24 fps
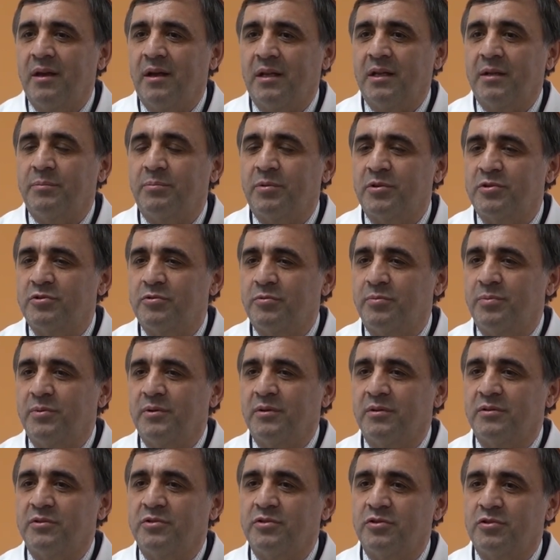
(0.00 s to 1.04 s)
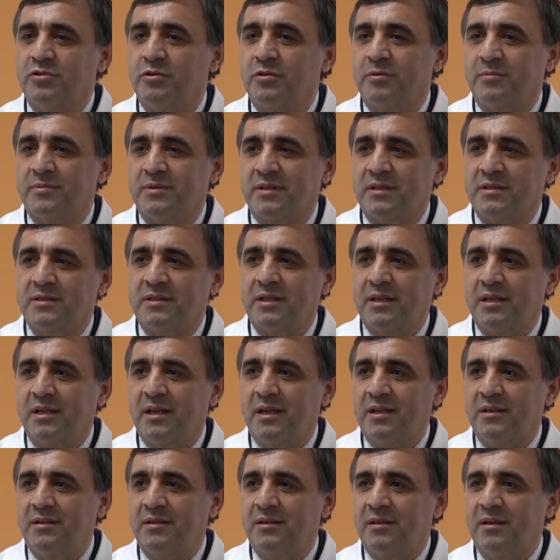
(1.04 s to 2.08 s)
Она поступила в тяжелом
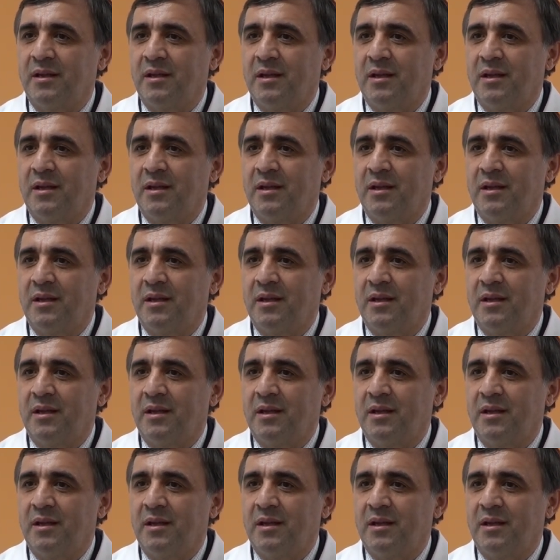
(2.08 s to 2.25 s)
состоянии.